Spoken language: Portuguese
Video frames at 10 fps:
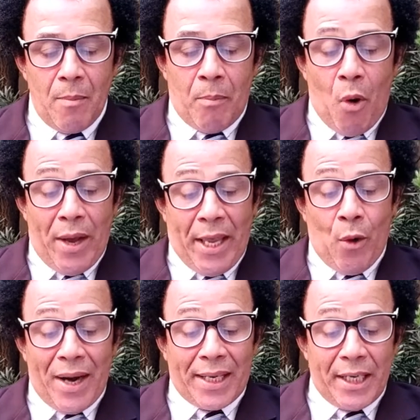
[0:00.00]
Bom,
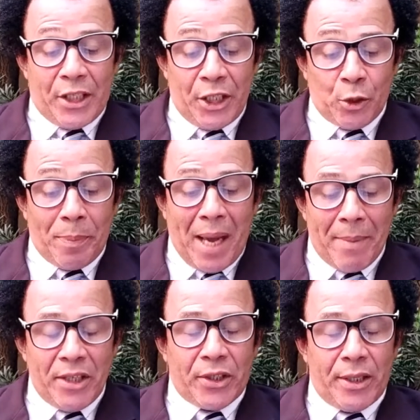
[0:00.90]
eu acredito
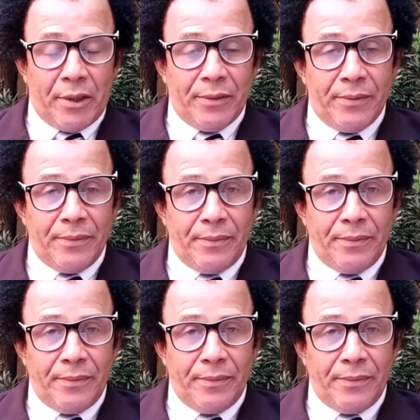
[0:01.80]
piamente que não.